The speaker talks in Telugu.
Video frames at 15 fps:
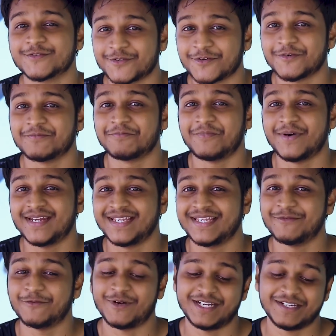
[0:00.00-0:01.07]
సో
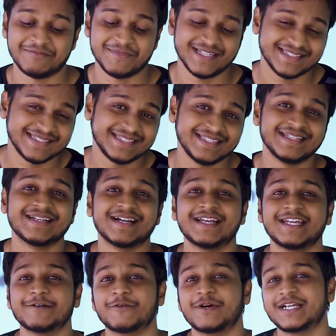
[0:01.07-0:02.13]
మనకి వైటమిన్ సి
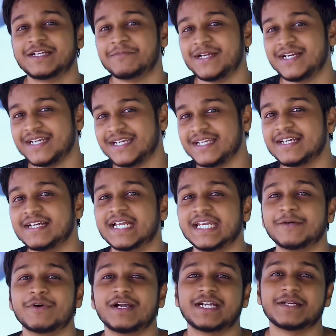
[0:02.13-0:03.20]
కానీ వైటమిన్ డి
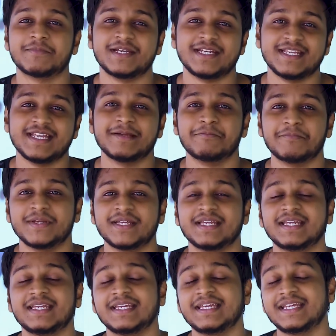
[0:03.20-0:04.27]
కానీ వైటమిన్ ఏబి
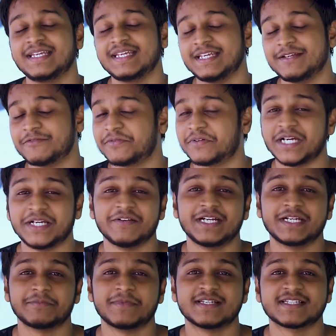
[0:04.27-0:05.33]
ఈ ఫైవ్
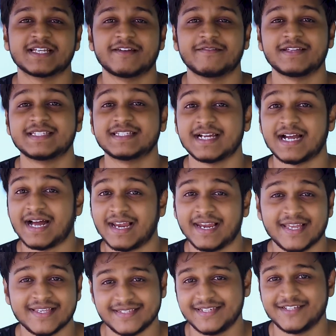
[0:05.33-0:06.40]
వైటమిన్స్ అనేవి
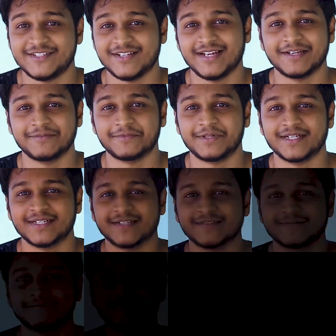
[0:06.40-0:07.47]
చాలా ఎసెన్షియల్ అనమాట
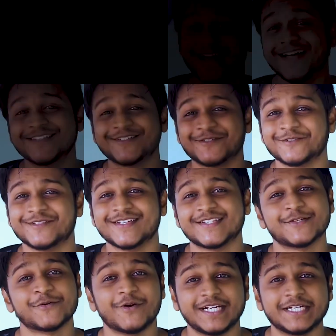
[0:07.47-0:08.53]
లాస్ట్
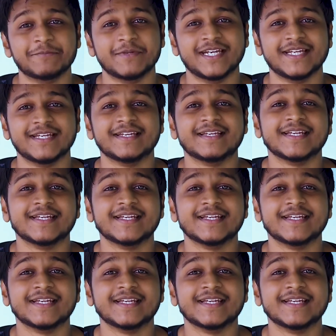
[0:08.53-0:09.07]
వచ్చేసి వైటమిన్ e.